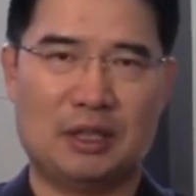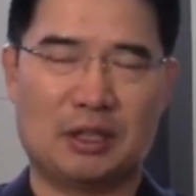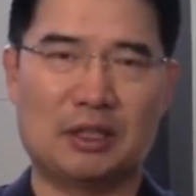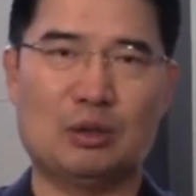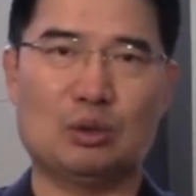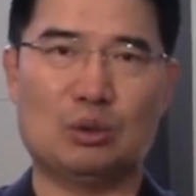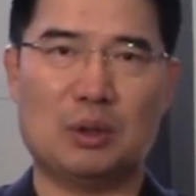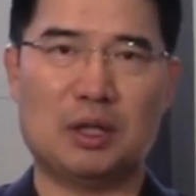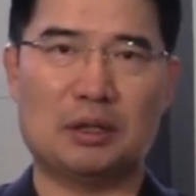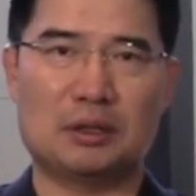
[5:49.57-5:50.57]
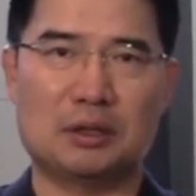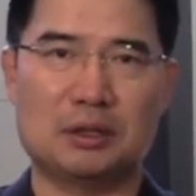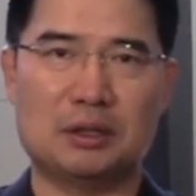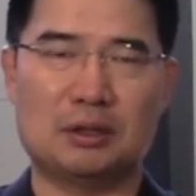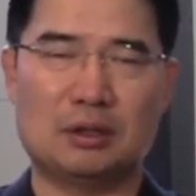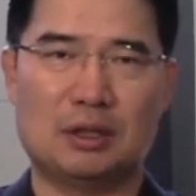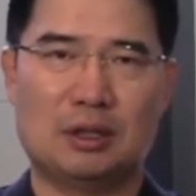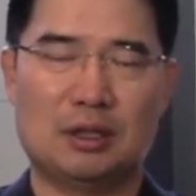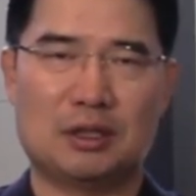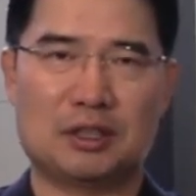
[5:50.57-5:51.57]
예, 그리고 또한 그는
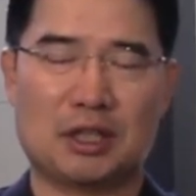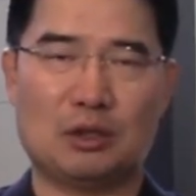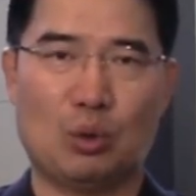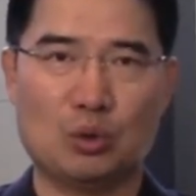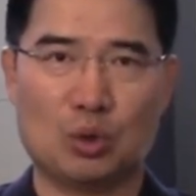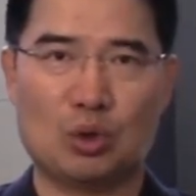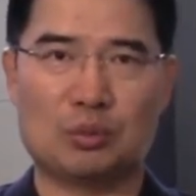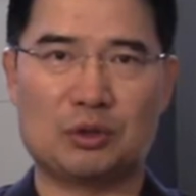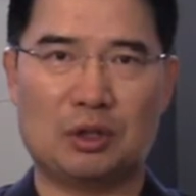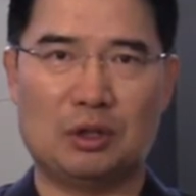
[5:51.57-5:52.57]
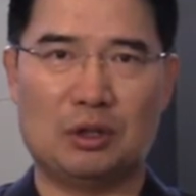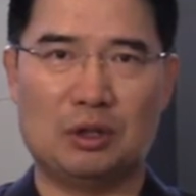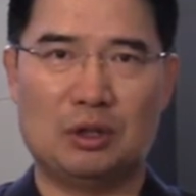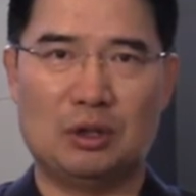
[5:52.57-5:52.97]
자기 동족으로부터